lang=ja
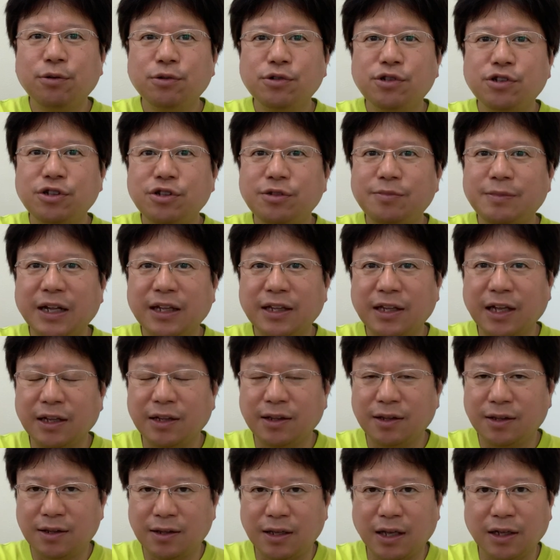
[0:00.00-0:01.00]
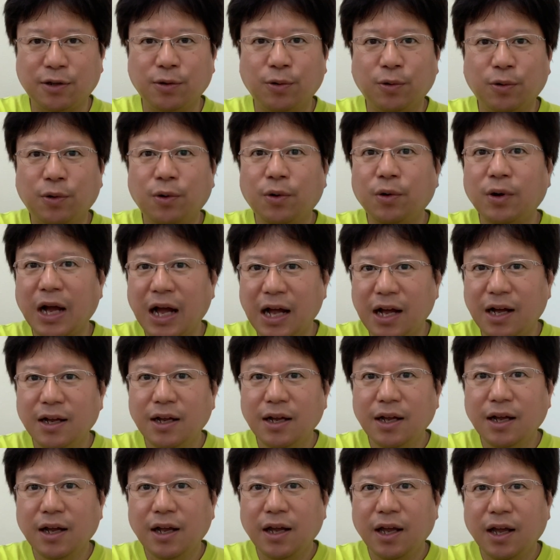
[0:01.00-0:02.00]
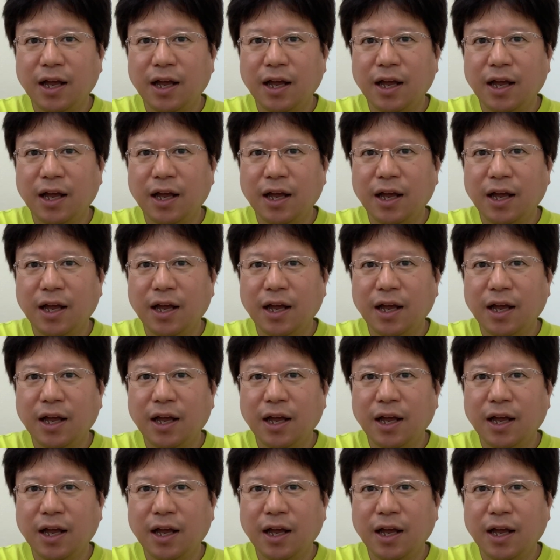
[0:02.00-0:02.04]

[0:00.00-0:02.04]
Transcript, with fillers: 50万だったところが、